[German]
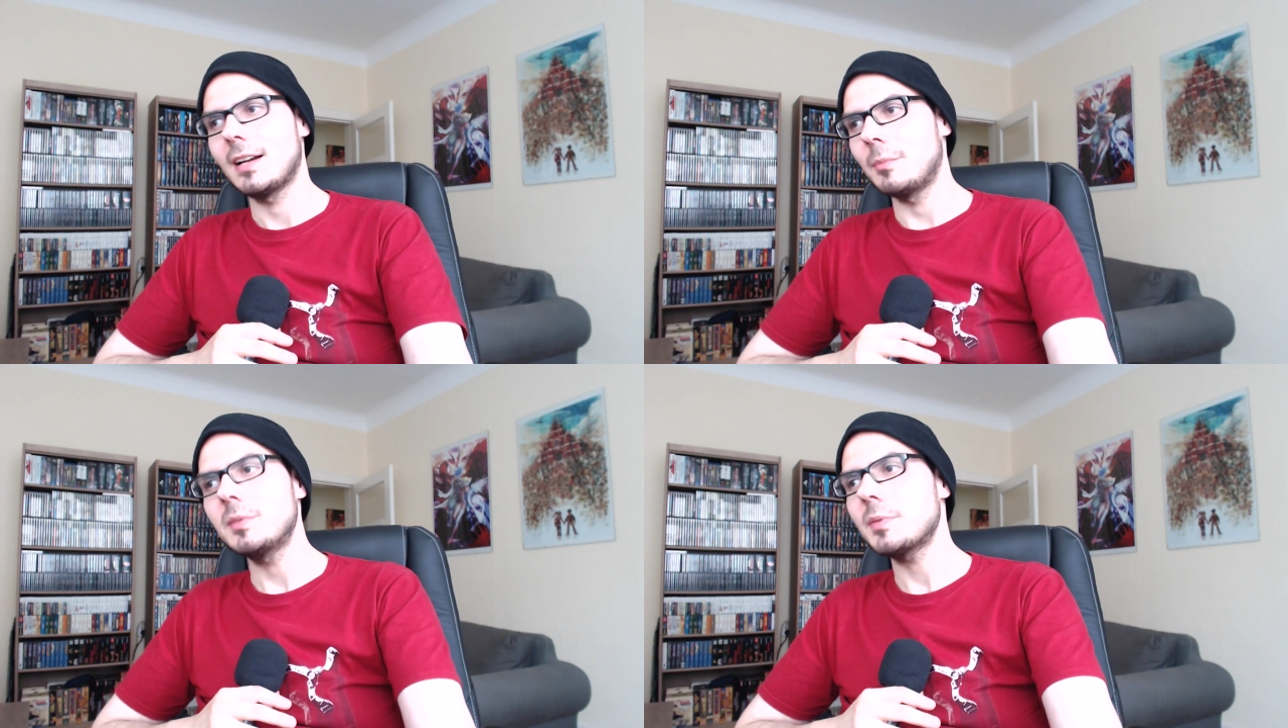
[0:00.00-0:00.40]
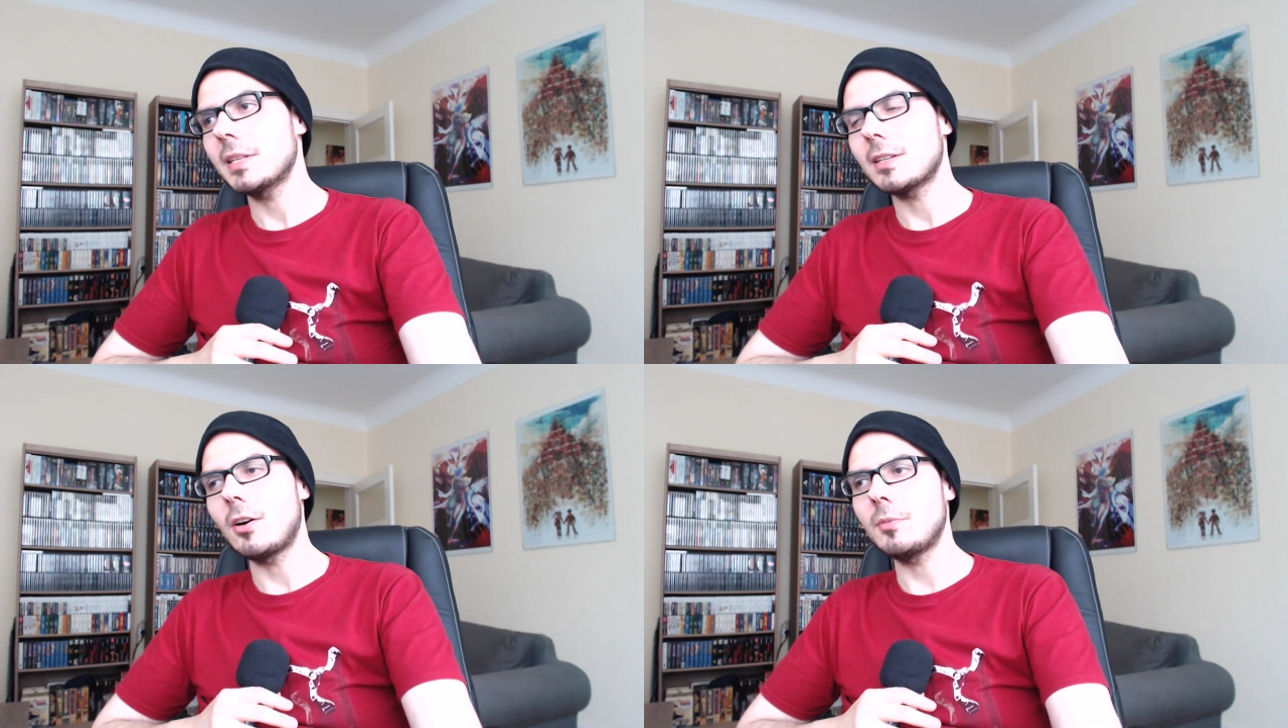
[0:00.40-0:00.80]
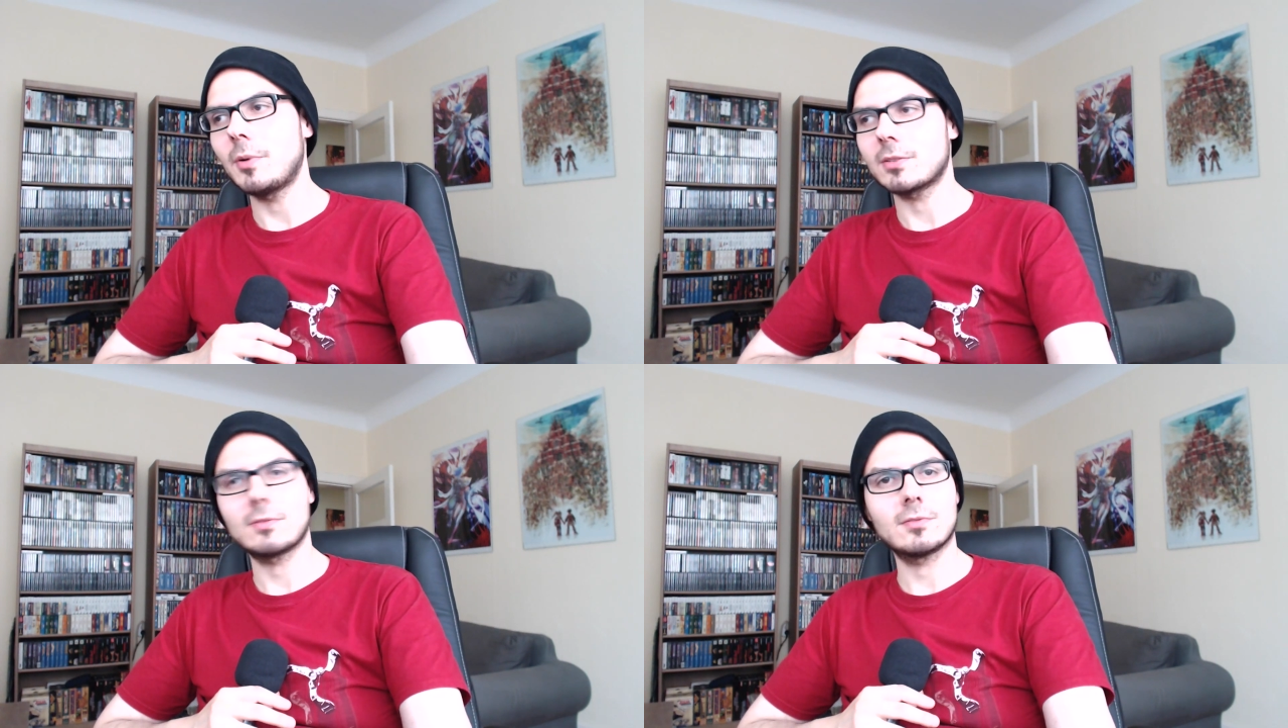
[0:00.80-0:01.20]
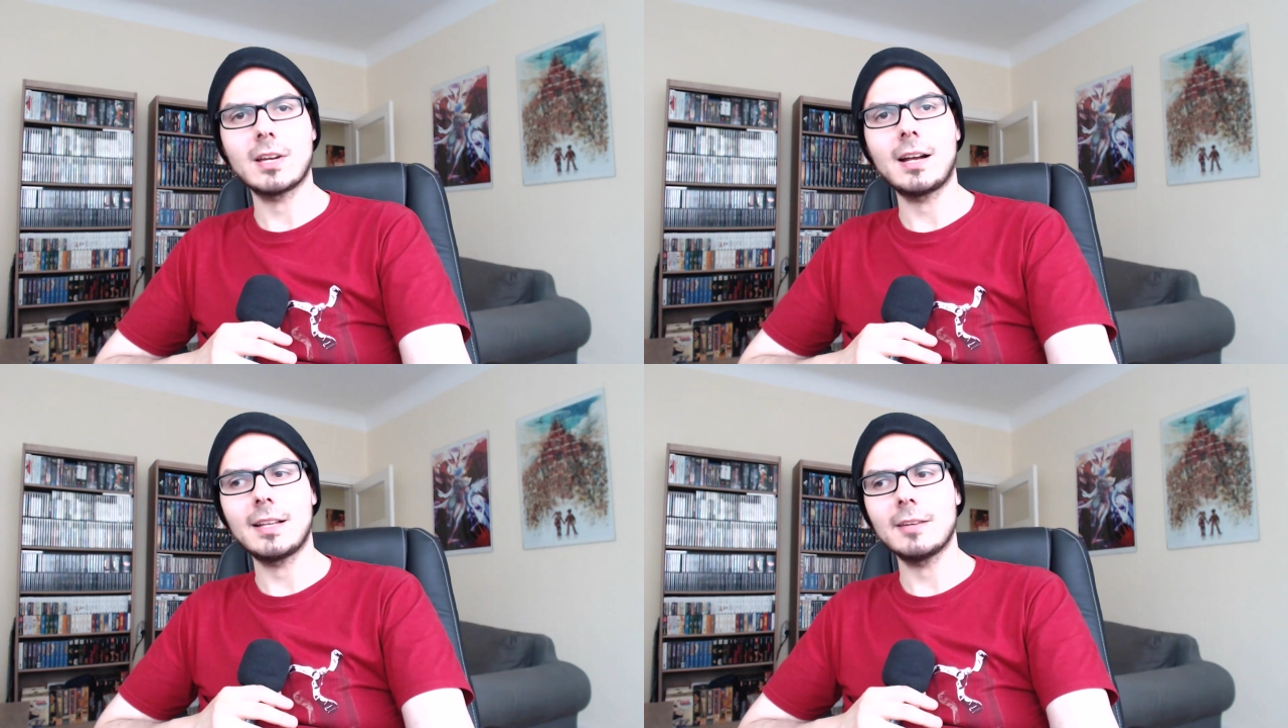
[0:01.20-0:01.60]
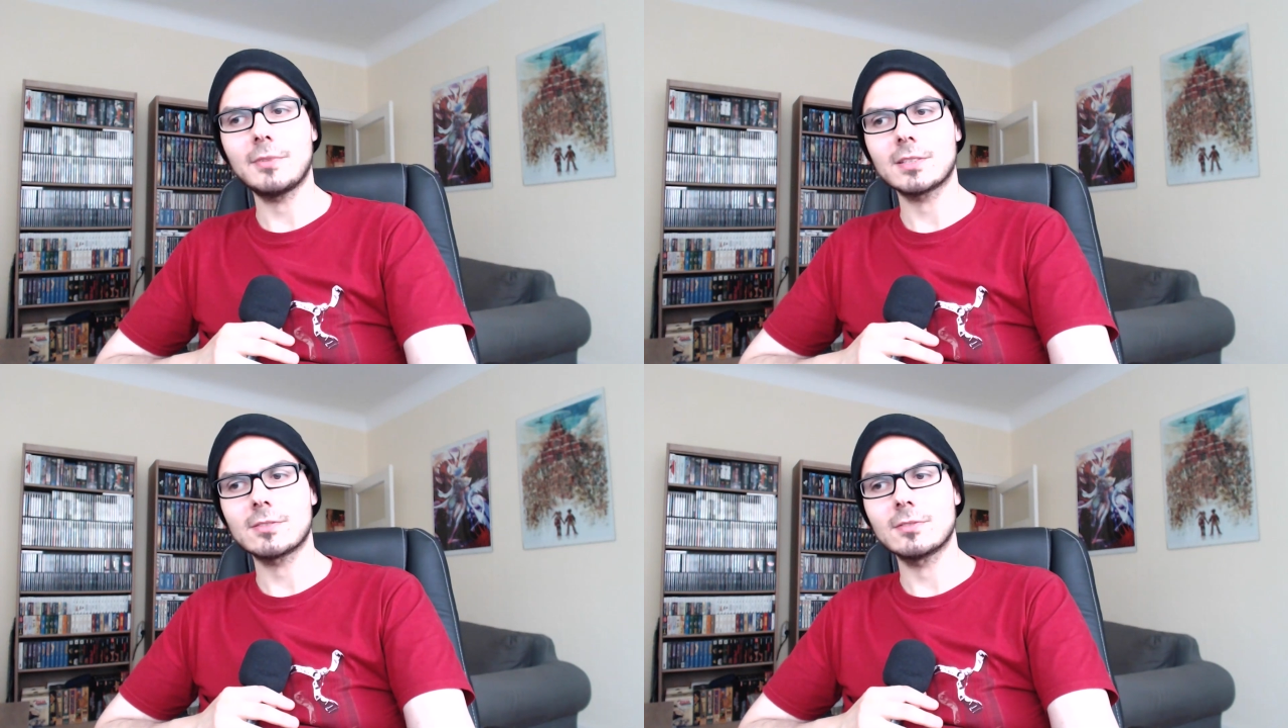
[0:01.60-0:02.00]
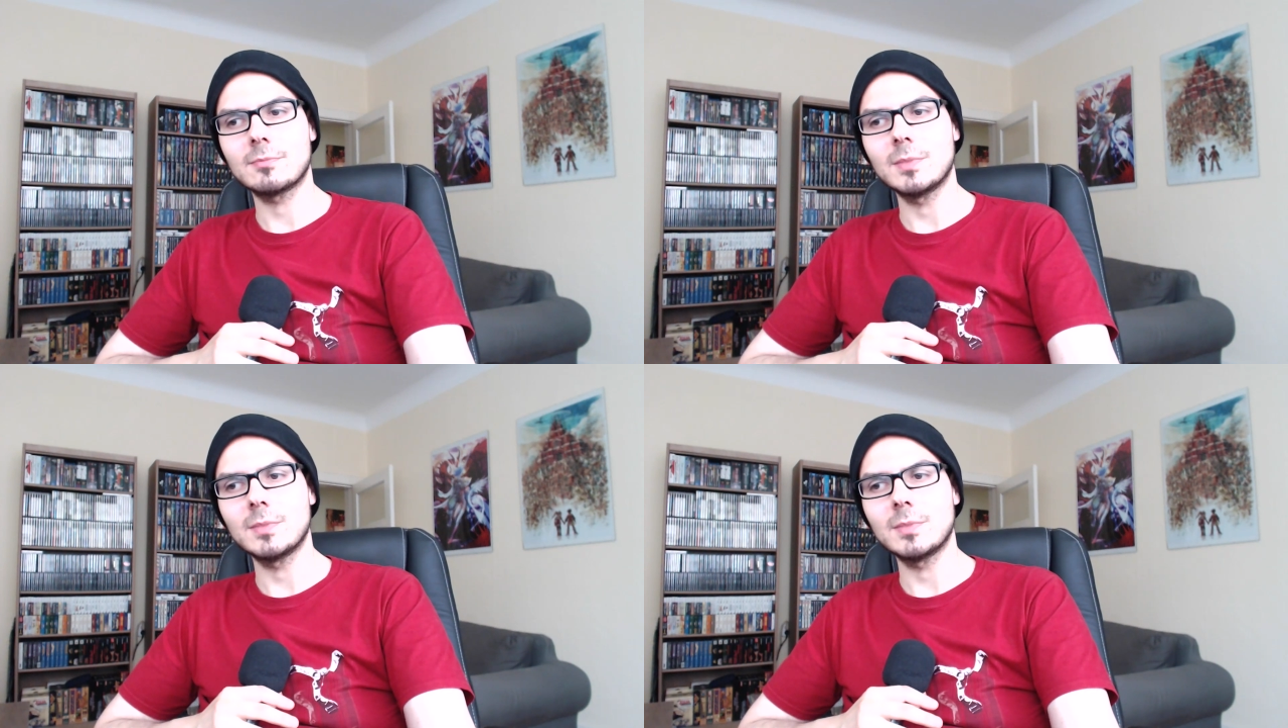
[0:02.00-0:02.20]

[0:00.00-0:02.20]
am liebsten hätte ich auch Bock, total einfach so